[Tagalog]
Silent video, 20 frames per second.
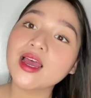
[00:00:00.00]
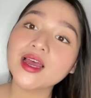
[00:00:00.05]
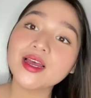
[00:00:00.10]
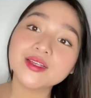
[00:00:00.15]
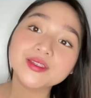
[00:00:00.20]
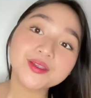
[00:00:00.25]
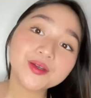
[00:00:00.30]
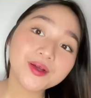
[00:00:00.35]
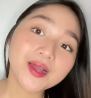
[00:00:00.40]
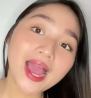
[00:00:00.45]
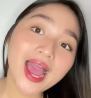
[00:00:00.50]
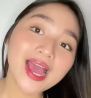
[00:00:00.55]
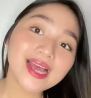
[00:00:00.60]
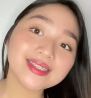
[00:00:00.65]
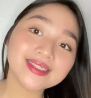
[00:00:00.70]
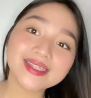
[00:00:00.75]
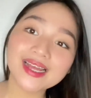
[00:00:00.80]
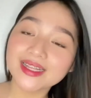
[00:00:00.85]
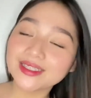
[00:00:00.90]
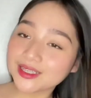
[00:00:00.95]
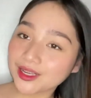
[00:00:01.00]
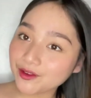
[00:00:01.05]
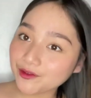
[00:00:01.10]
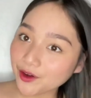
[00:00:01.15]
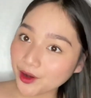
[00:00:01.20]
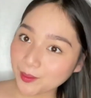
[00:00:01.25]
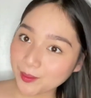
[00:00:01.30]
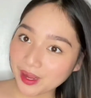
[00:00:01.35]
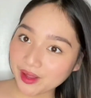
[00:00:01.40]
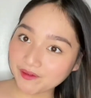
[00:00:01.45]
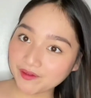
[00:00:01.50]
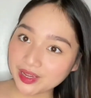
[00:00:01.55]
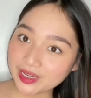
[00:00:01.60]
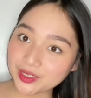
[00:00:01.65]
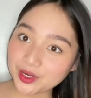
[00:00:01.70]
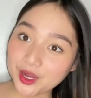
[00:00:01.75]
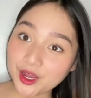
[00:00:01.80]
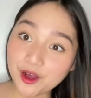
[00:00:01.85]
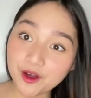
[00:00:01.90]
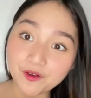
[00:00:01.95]
So guys, that's it for my
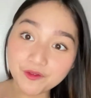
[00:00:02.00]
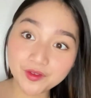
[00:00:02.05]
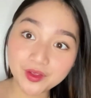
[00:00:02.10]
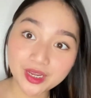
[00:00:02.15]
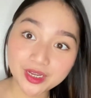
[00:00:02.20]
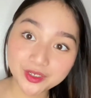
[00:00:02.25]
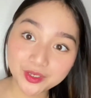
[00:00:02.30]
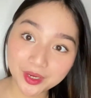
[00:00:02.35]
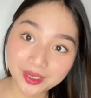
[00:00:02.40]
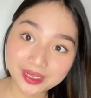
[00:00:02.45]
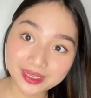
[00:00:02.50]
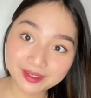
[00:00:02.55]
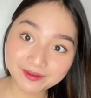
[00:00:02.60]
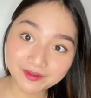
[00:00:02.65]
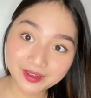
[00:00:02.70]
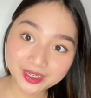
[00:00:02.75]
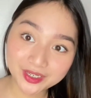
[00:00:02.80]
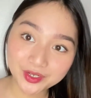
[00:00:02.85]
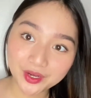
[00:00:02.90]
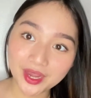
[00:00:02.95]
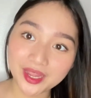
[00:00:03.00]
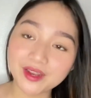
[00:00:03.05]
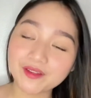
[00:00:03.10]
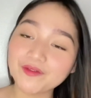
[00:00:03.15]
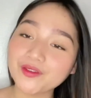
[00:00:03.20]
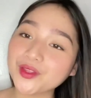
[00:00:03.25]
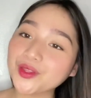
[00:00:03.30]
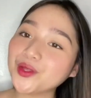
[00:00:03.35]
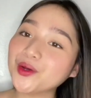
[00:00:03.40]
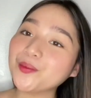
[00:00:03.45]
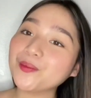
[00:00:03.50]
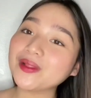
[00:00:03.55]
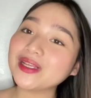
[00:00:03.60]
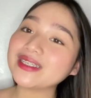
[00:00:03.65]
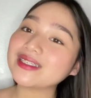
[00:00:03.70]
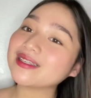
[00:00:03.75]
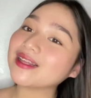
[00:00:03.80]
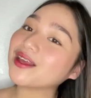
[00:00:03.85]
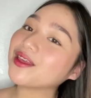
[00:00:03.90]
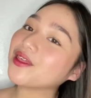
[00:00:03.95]
video. I hope you enjoyed this video. And if you do,
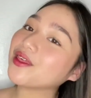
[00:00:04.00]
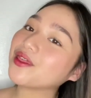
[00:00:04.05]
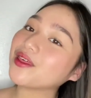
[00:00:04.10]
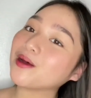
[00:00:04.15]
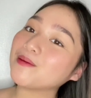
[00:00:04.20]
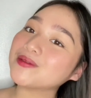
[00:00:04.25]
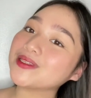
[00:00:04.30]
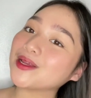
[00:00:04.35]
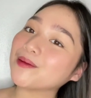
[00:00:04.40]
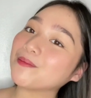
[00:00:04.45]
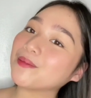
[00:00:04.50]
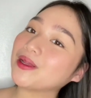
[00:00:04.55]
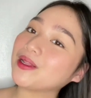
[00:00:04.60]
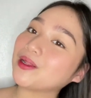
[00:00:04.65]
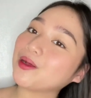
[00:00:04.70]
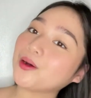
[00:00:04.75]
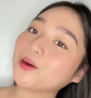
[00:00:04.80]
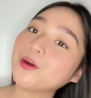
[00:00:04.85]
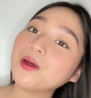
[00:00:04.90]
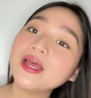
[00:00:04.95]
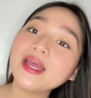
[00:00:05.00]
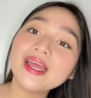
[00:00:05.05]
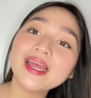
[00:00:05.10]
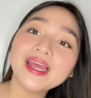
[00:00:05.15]
please click thumbs up below.